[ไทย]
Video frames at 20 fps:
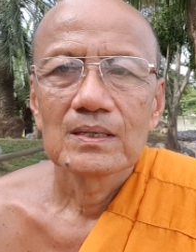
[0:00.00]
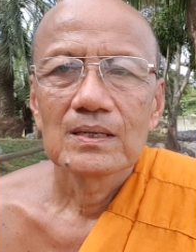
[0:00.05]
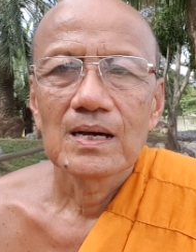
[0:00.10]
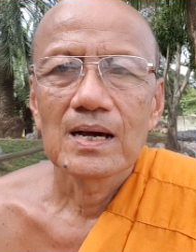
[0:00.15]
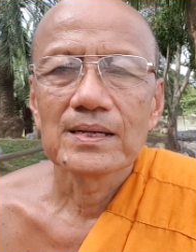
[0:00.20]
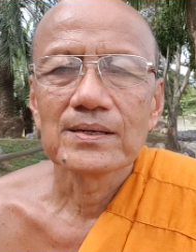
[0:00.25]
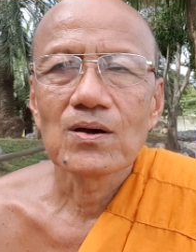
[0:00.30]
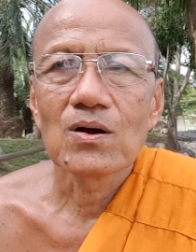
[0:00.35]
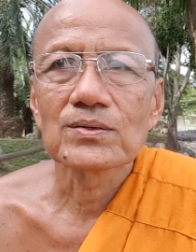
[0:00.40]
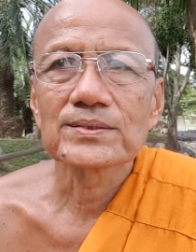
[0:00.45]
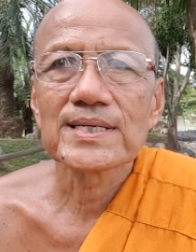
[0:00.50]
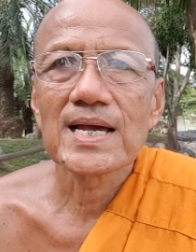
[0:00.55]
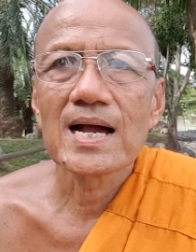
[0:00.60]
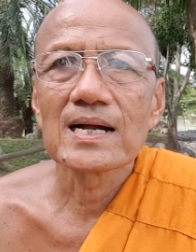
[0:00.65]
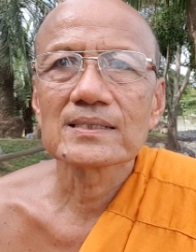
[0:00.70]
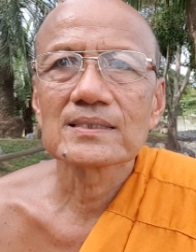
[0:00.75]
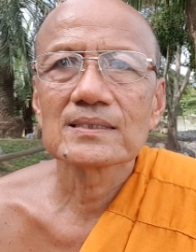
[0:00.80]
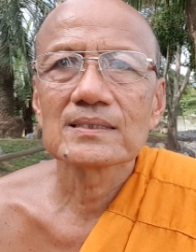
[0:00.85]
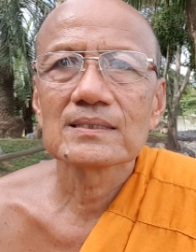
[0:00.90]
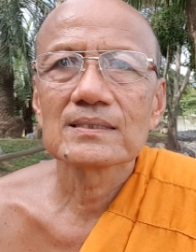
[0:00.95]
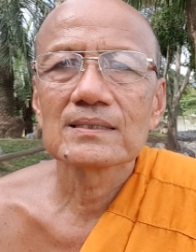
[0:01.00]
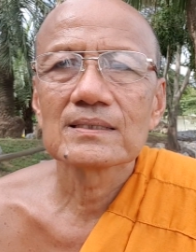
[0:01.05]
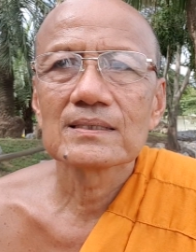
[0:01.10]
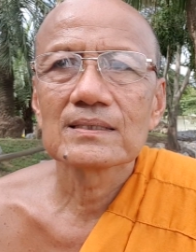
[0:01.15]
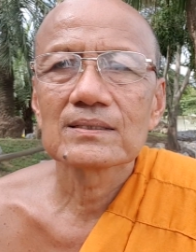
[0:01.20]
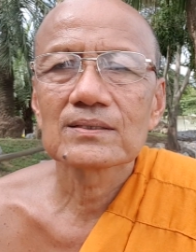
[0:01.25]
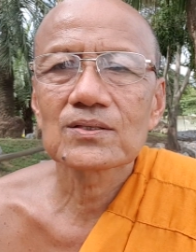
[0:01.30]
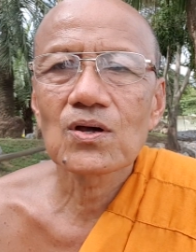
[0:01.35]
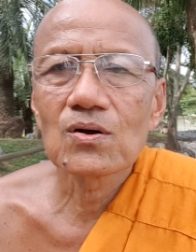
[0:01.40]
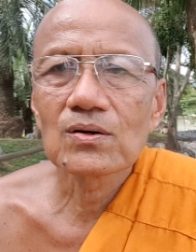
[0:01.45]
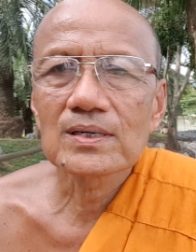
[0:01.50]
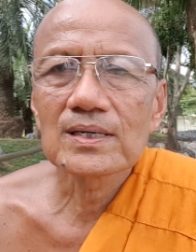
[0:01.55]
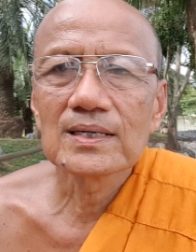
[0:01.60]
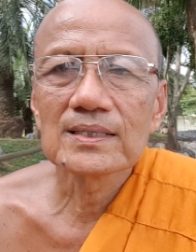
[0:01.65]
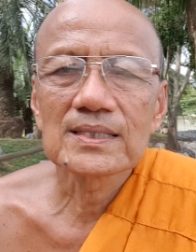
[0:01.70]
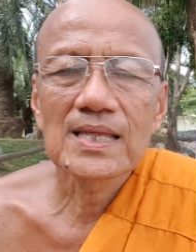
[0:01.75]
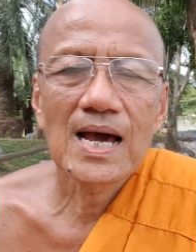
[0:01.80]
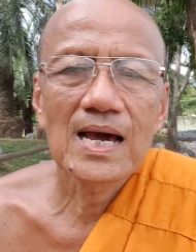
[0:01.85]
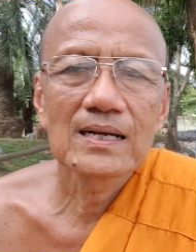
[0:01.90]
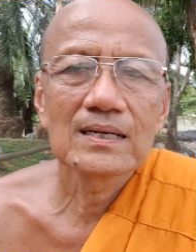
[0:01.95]
อนอกจากต้องเกิด
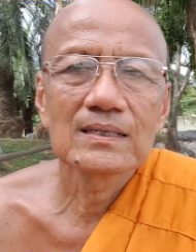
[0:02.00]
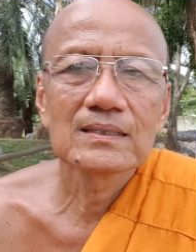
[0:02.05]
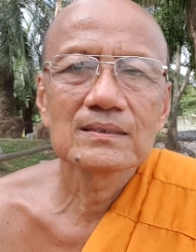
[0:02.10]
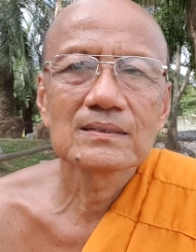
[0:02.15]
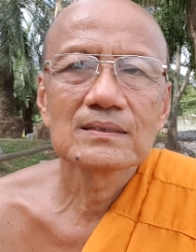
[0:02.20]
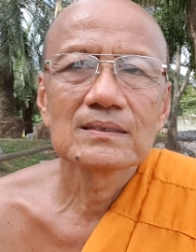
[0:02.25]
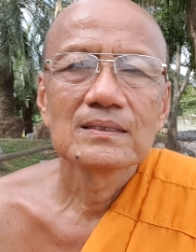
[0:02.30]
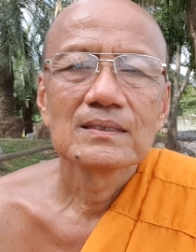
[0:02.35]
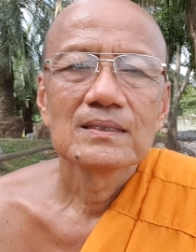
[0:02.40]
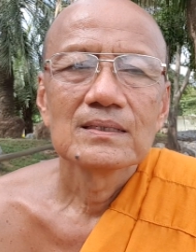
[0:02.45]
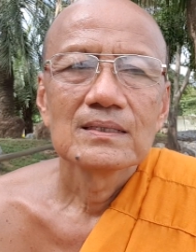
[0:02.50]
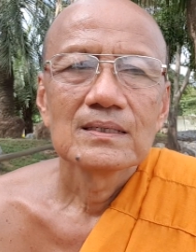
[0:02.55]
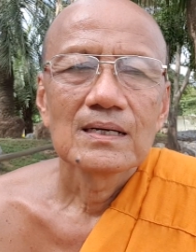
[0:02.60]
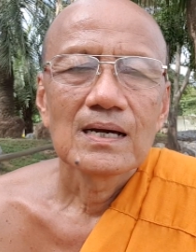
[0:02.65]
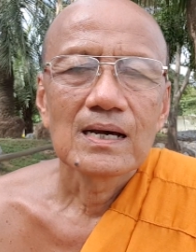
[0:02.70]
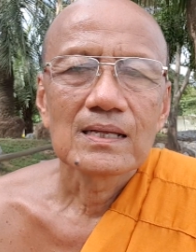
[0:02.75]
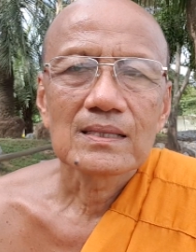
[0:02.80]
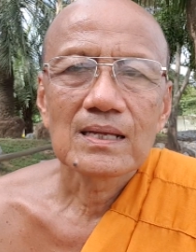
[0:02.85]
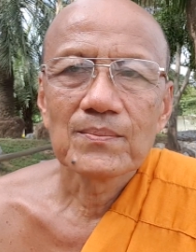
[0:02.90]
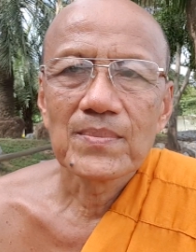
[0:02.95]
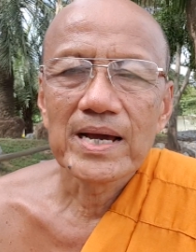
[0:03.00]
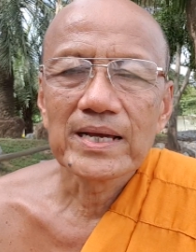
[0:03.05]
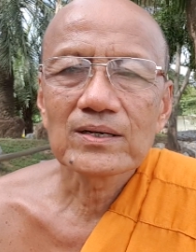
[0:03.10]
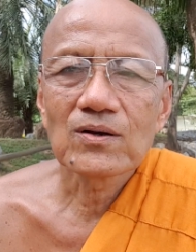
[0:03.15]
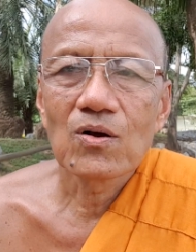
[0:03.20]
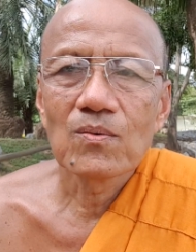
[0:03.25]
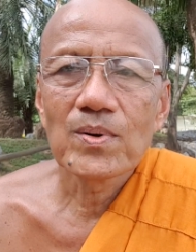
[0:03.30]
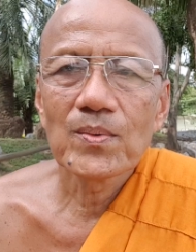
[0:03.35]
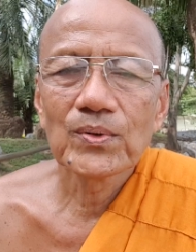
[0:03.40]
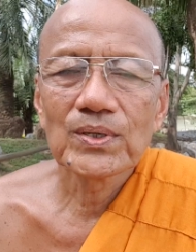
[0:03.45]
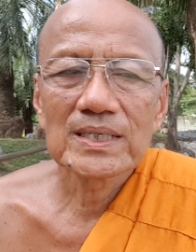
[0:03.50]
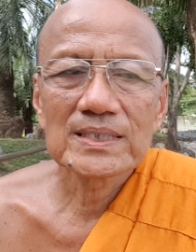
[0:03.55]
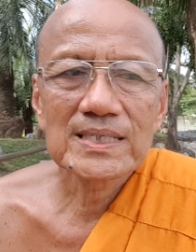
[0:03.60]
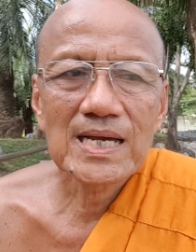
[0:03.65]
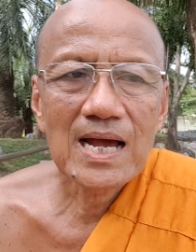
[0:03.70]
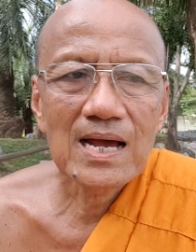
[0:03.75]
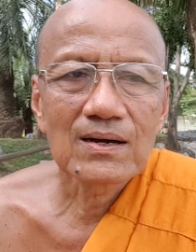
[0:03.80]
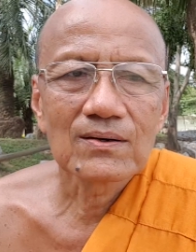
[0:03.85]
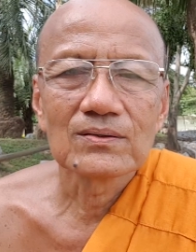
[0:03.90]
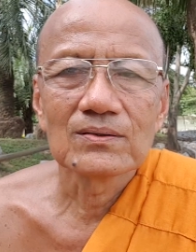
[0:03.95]
ทันสมัยของพระพุทธ
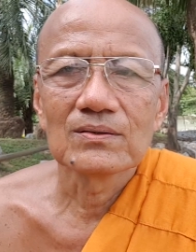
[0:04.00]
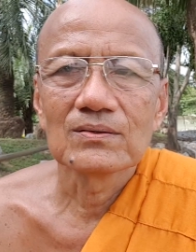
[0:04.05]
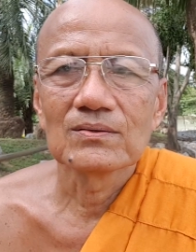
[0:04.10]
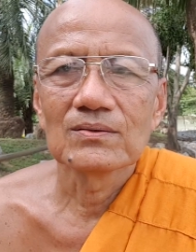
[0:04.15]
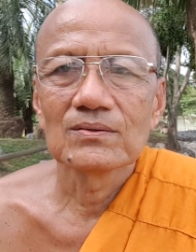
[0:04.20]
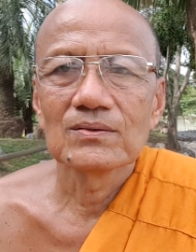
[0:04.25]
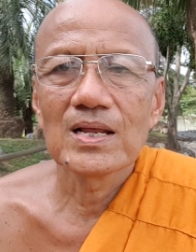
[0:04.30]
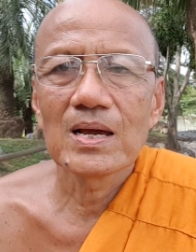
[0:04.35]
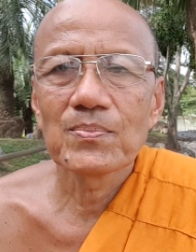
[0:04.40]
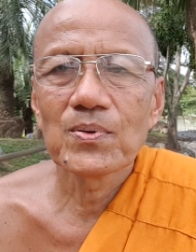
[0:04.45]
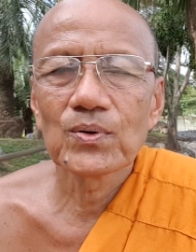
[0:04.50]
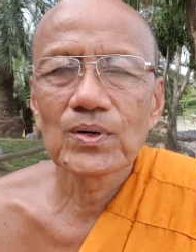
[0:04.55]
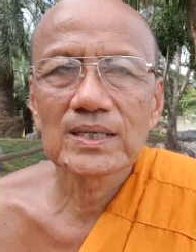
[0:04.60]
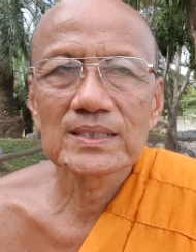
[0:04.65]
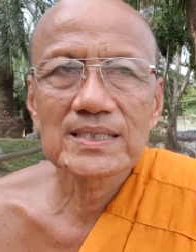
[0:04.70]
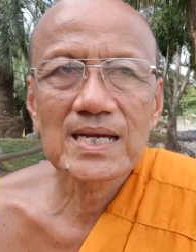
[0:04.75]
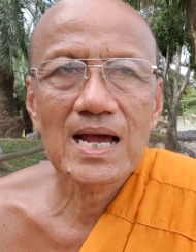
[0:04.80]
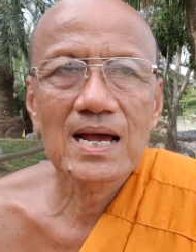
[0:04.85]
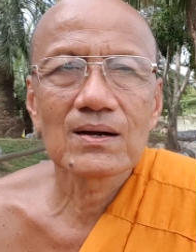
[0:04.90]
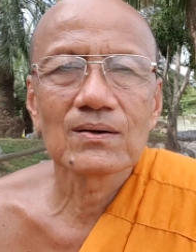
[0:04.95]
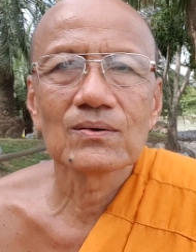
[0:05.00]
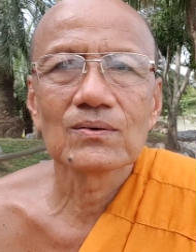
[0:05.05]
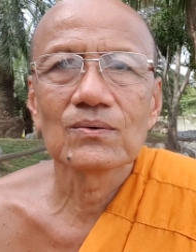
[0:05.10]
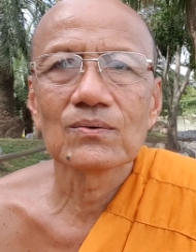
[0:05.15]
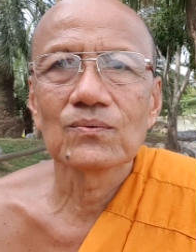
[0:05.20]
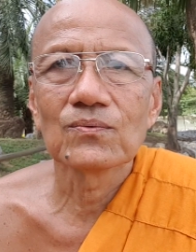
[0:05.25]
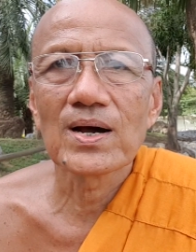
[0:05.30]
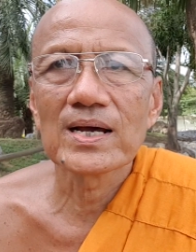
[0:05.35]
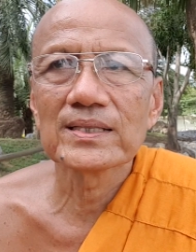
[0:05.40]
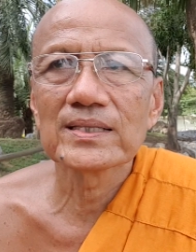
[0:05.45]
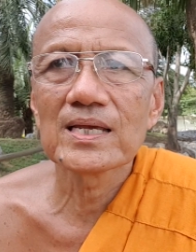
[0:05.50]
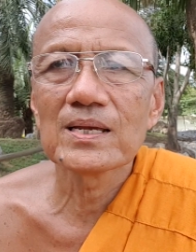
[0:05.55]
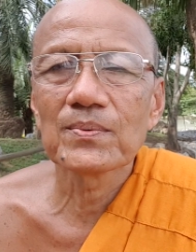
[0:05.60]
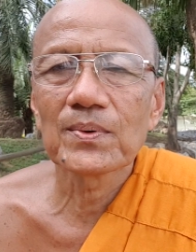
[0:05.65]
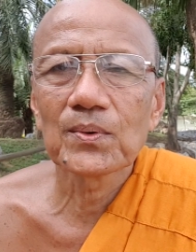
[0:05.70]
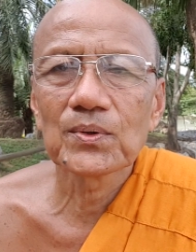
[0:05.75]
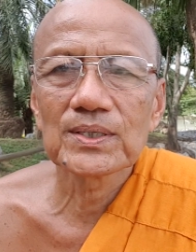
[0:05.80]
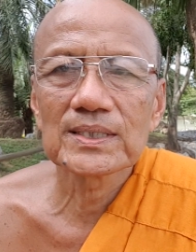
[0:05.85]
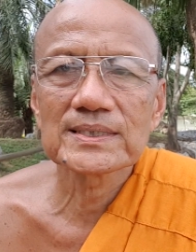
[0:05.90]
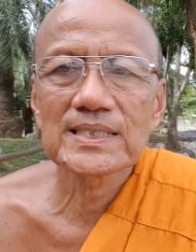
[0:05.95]
เจ้าและพระพุทธเจ้า วันที่พ
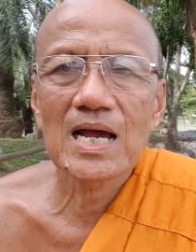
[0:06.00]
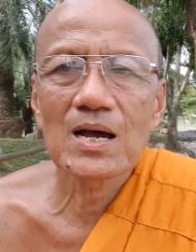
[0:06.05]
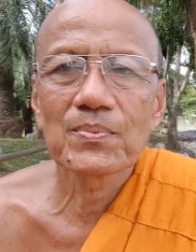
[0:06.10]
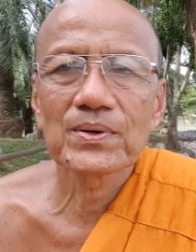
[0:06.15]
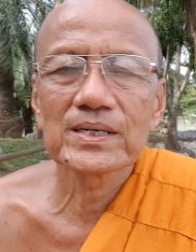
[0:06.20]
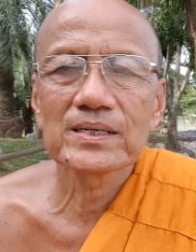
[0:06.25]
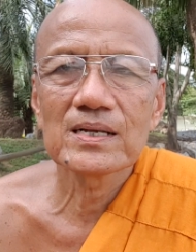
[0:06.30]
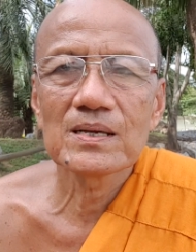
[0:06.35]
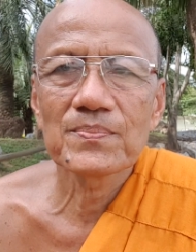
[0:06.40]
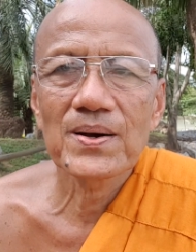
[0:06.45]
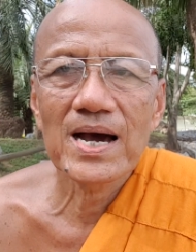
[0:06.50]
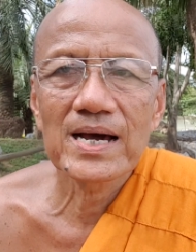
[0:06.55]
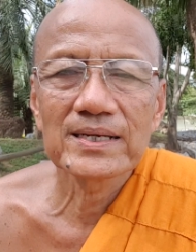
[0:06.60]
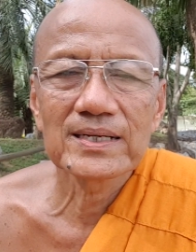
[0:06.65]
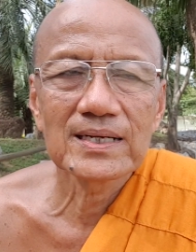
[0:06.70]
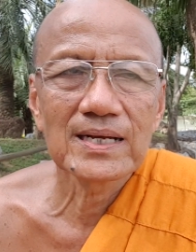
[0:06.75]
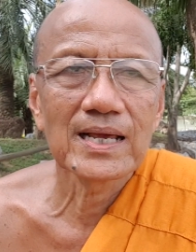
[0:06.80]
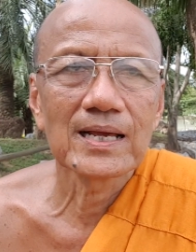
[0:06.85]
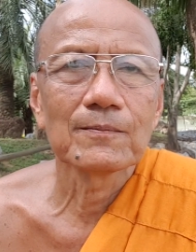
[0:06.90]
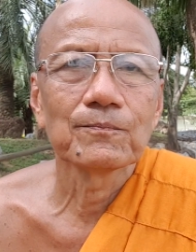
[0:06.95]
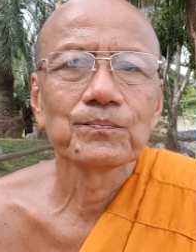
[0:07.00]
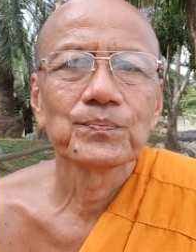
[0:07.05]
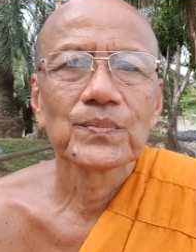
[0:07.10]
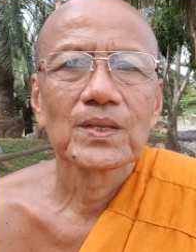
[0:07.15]
ระพุทธเจ้าปรินิพพานนั่นแหละ